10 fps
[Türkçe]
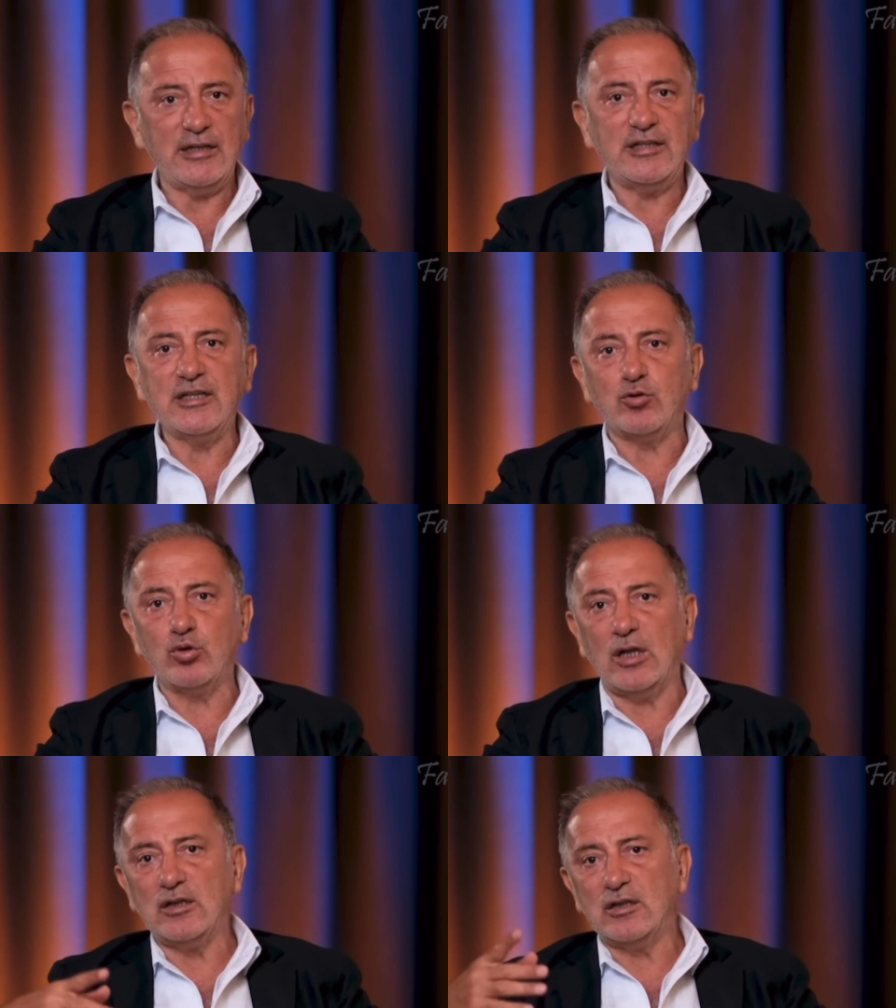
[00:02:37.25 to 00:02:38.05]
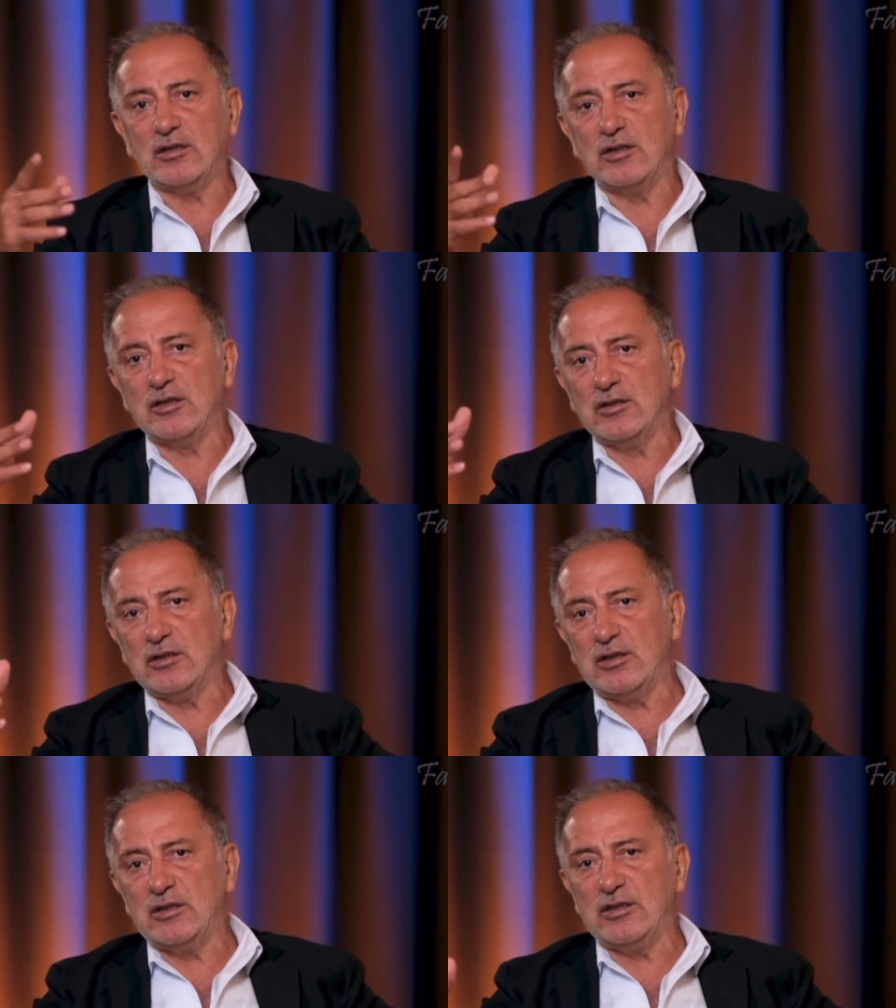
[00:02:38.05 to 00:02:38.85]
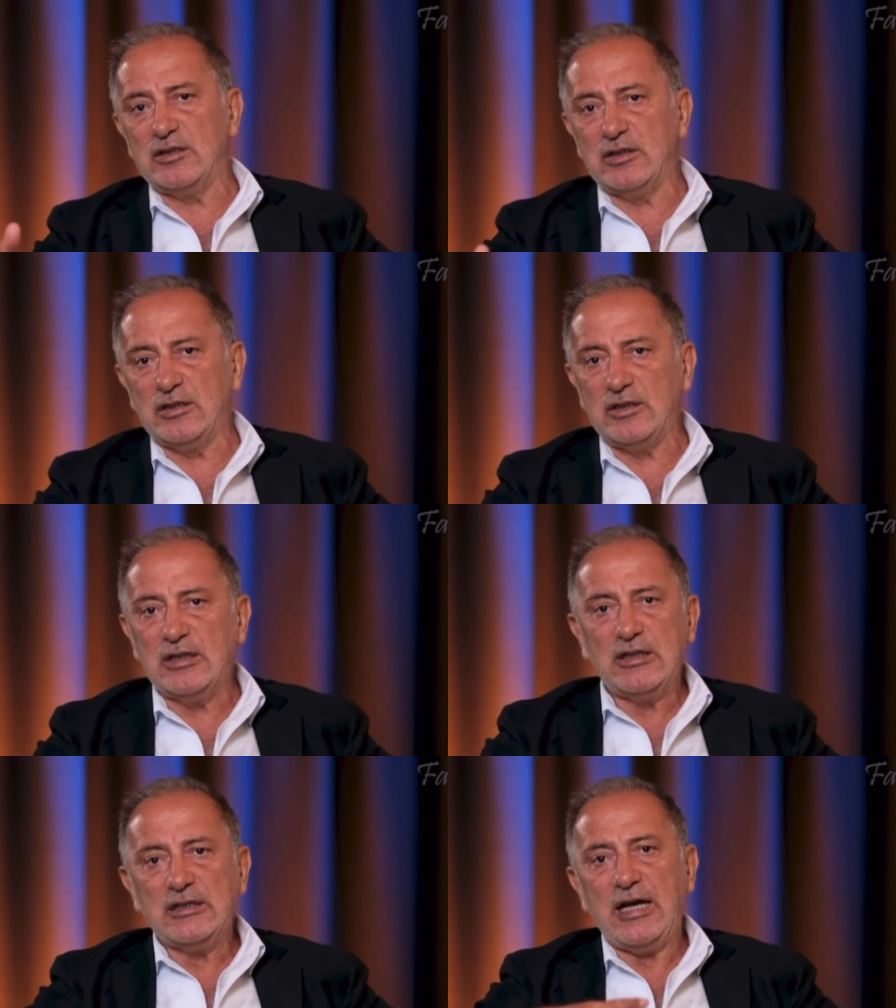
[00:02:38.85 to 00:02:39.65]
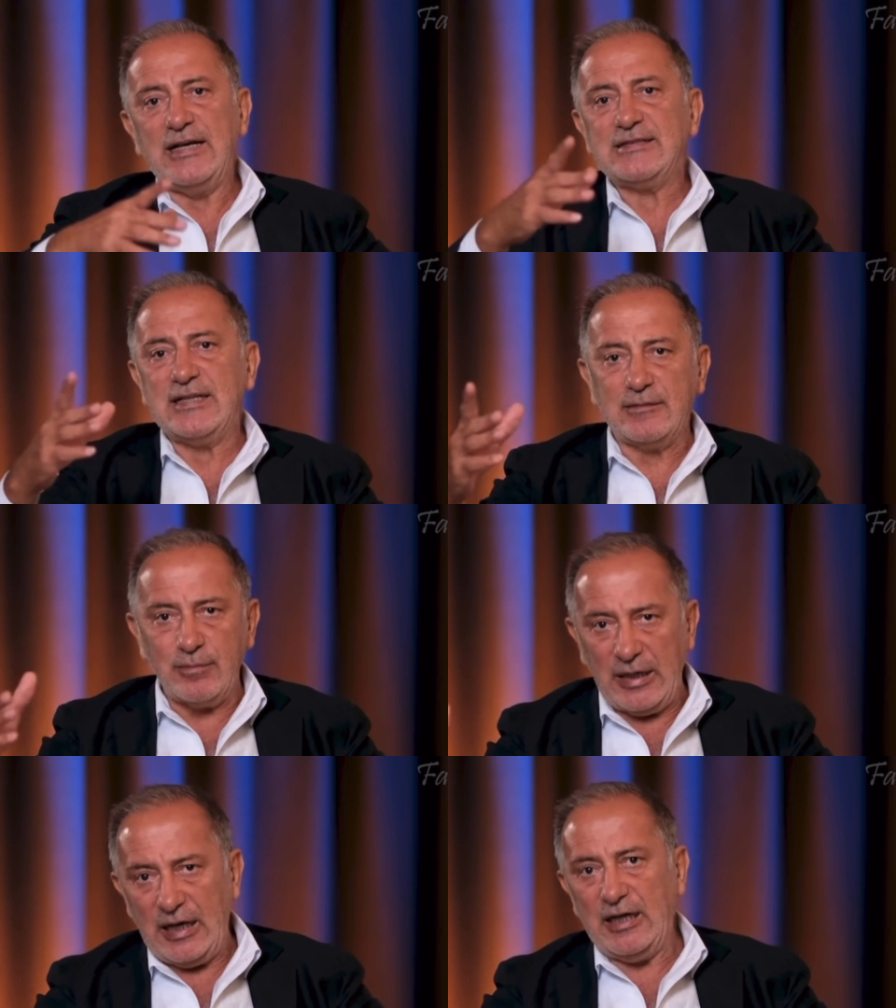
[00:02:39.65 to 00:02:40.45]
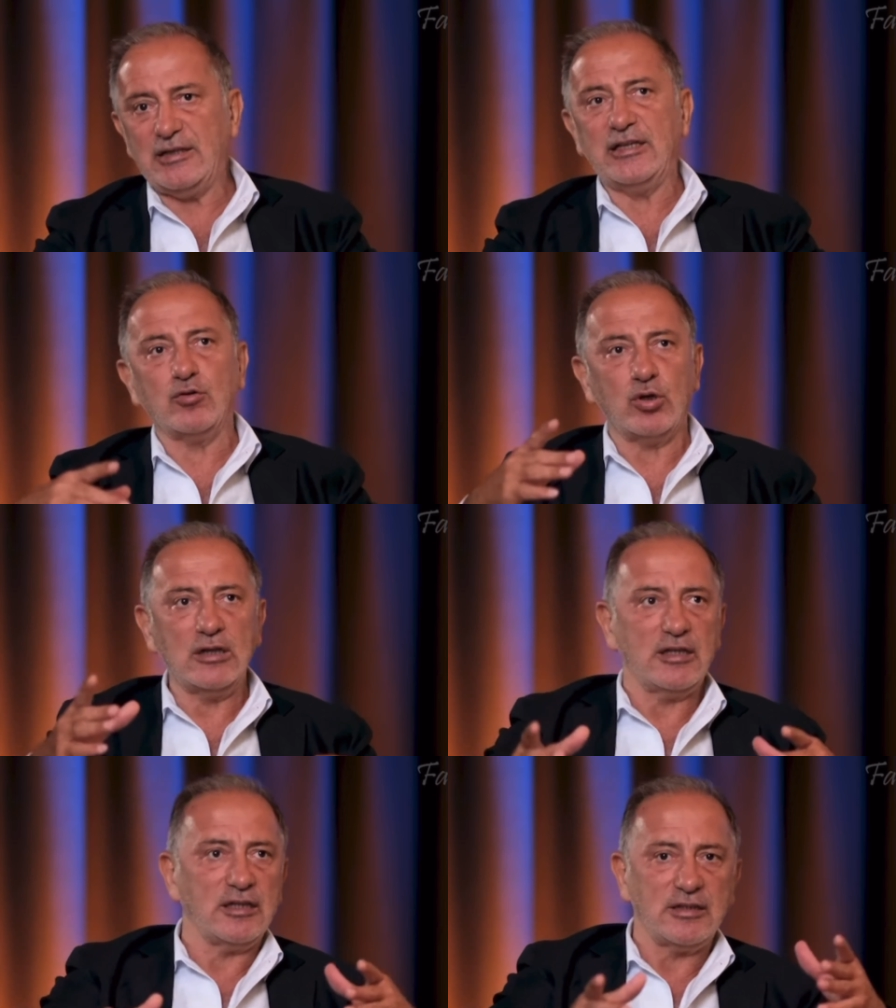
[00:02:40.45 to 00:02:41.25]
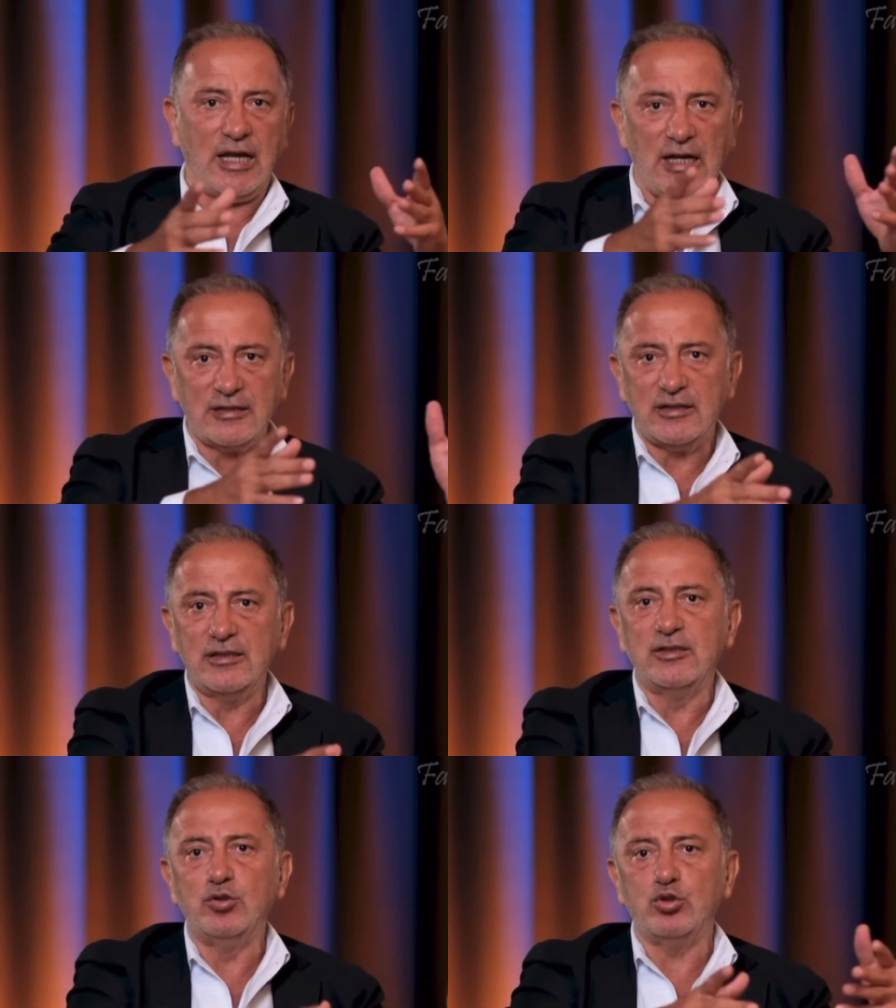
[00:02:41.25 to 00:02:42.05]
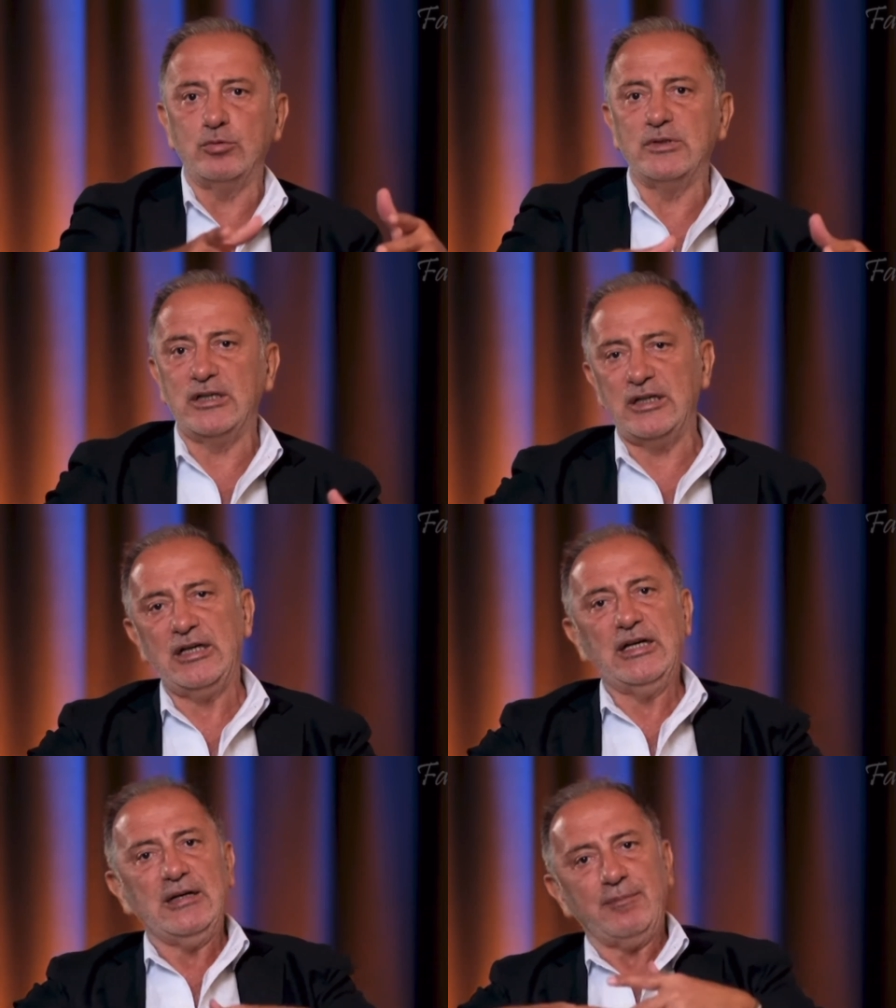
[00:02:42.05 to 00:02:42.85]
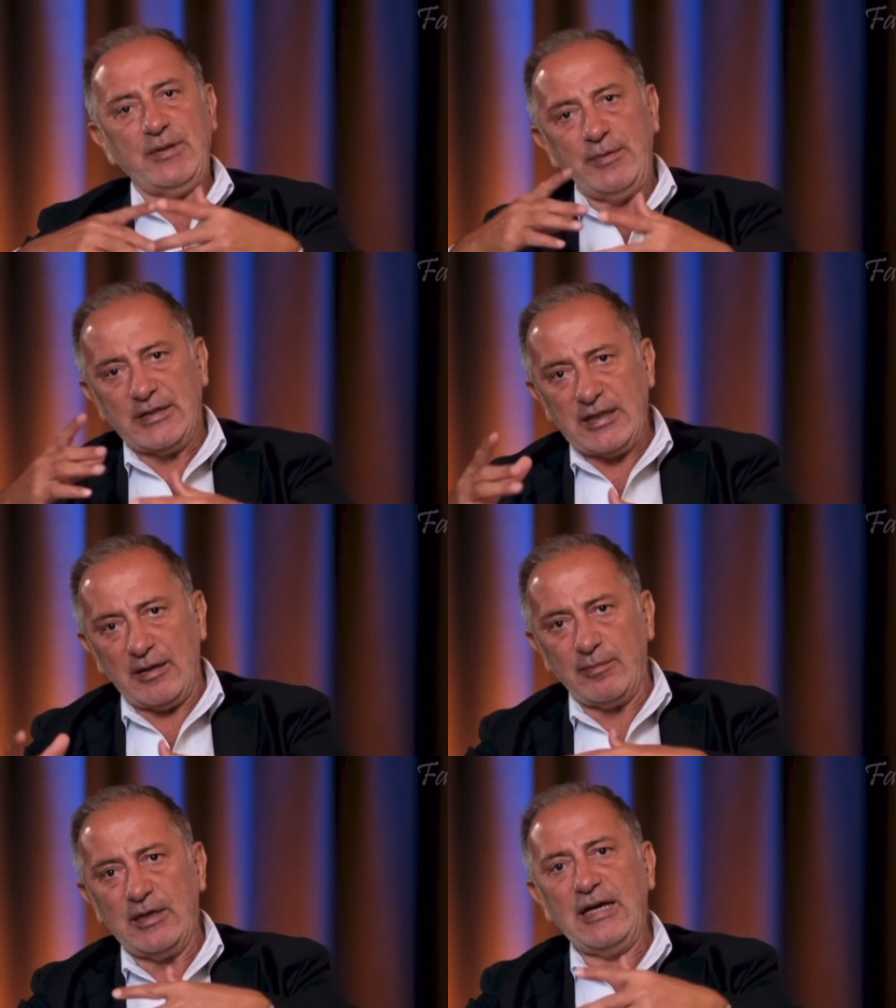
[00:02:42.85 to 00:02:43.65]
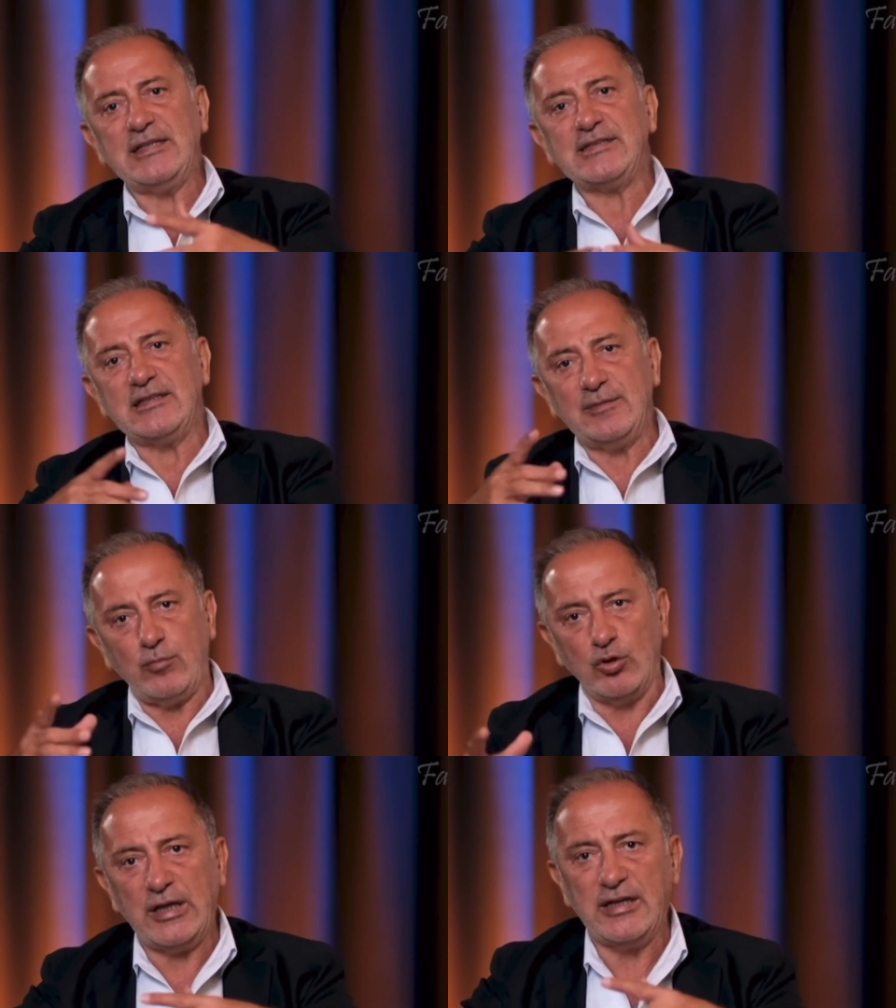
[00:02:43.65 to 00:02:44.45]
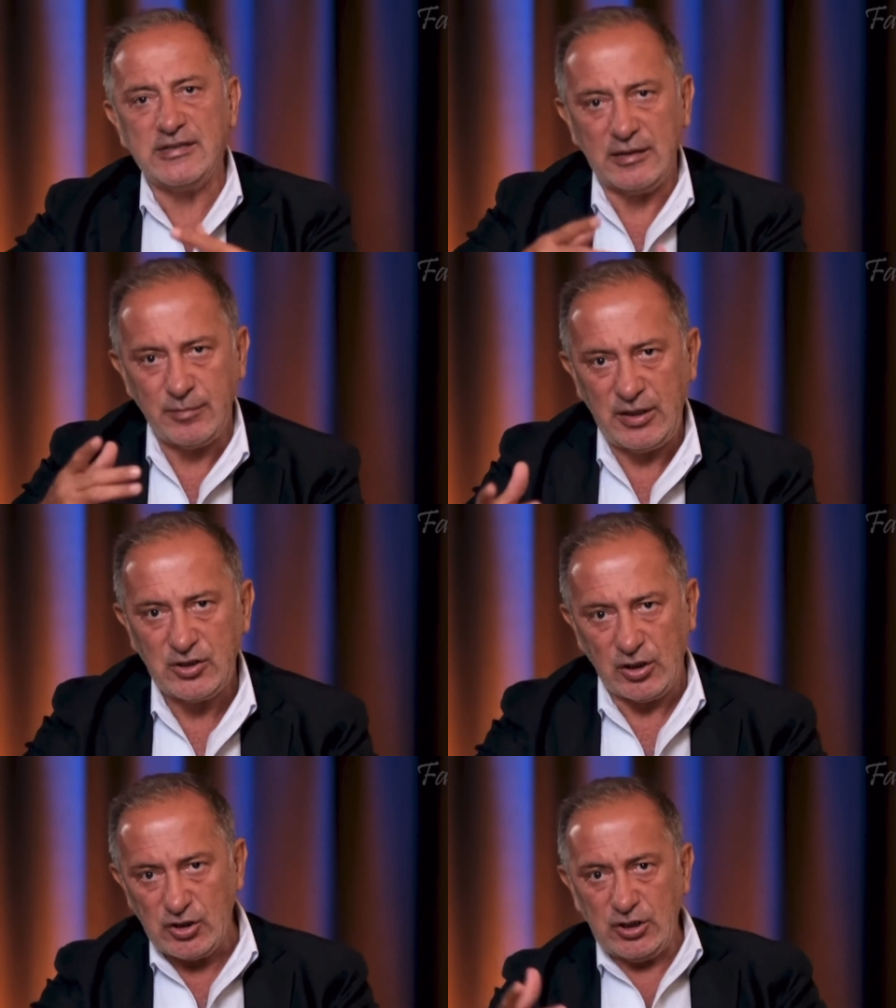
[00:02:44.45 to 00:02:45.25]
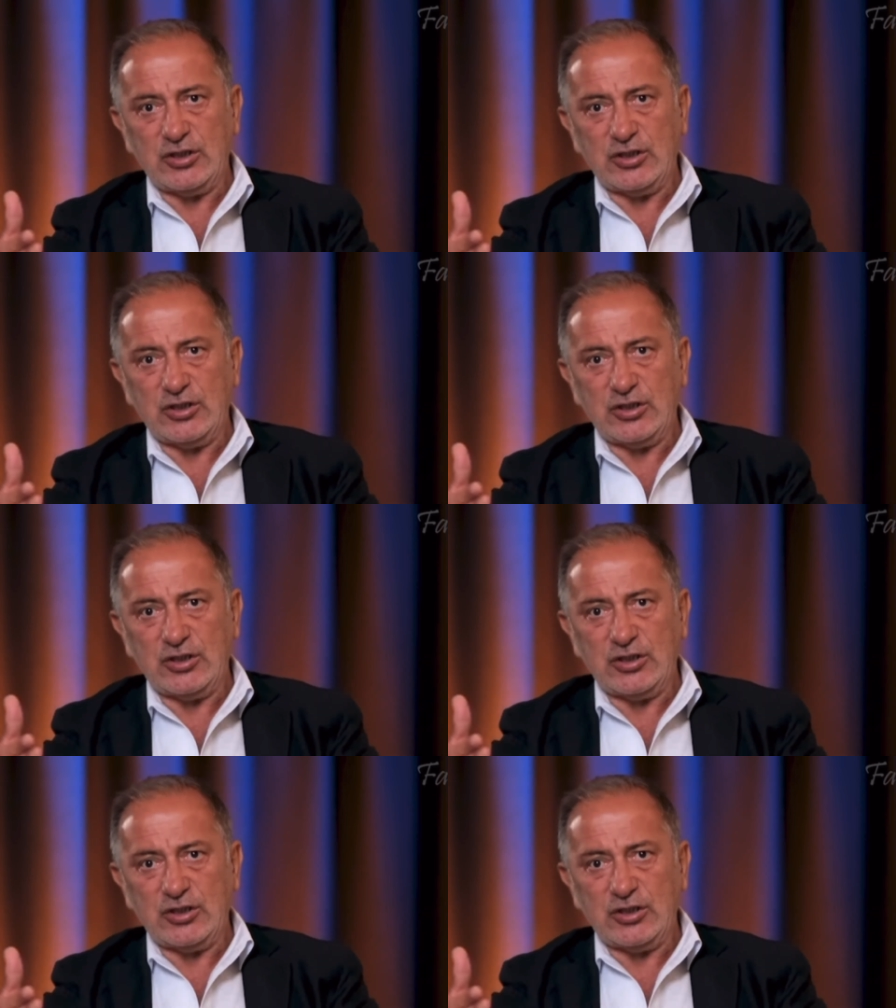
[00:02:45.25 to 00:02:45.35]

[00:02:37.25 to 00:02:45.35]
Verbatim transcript: Çok yazık. Halbuki kutsalımızda da Allah sözlerinin, yani Kur'an'ın esası, insanın doğru ve dürüst olmasıdır.